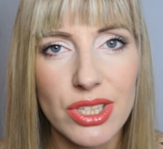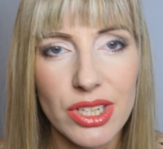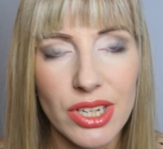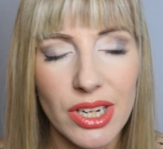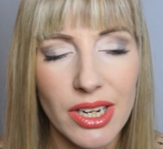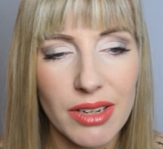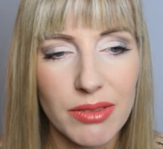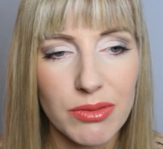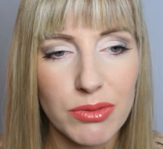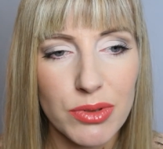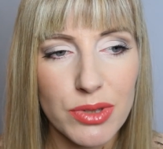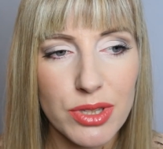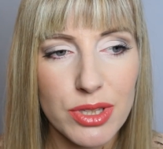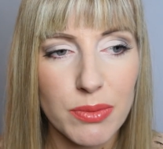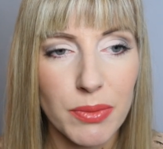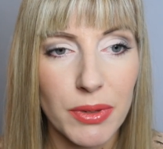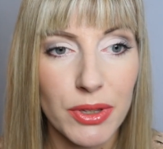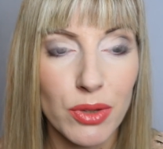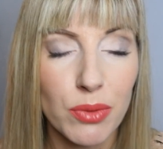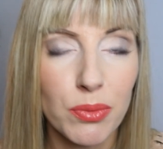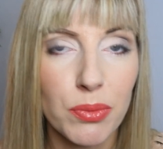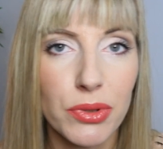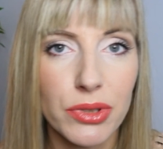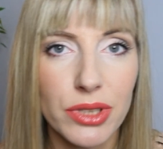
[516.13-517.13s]
że włosy
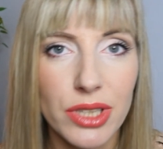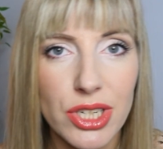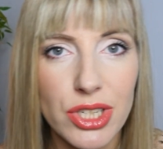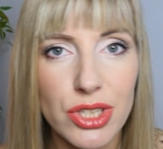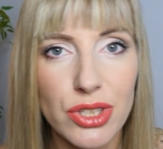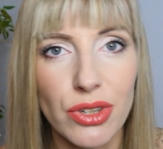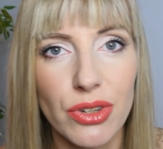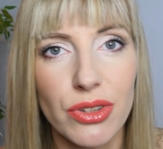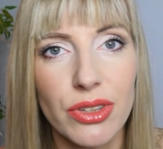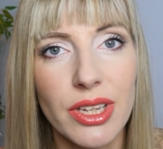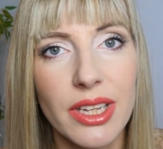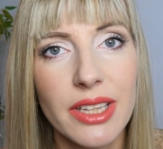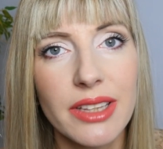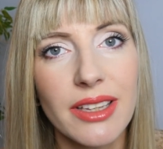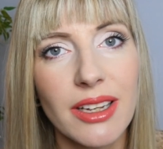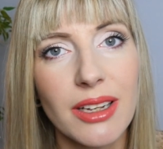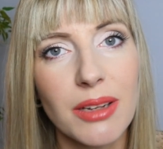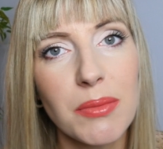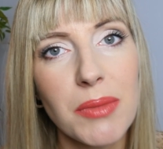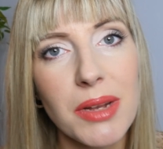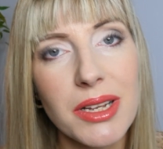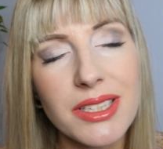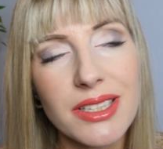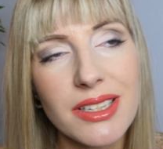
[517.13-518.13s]
będą podrażnione,
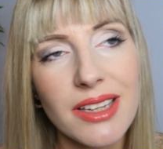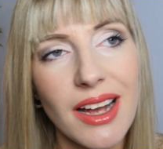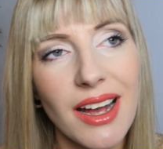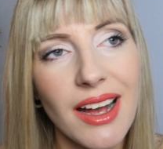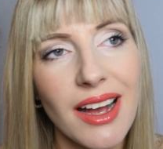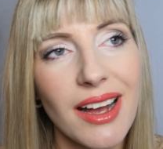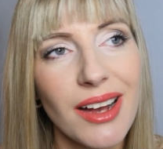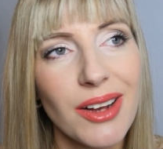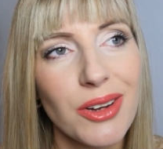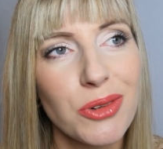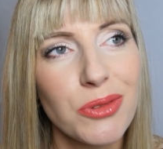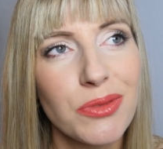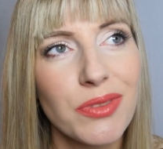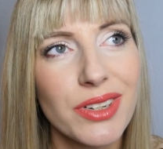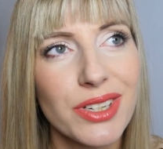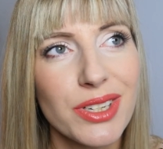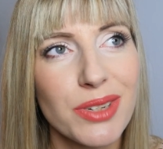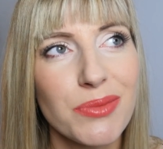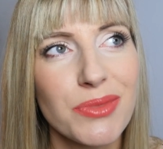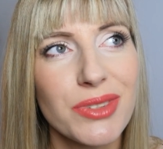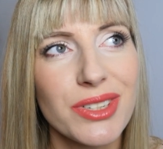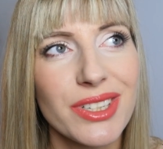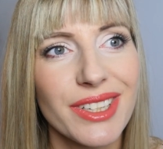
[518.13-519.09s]
tak maska uważam,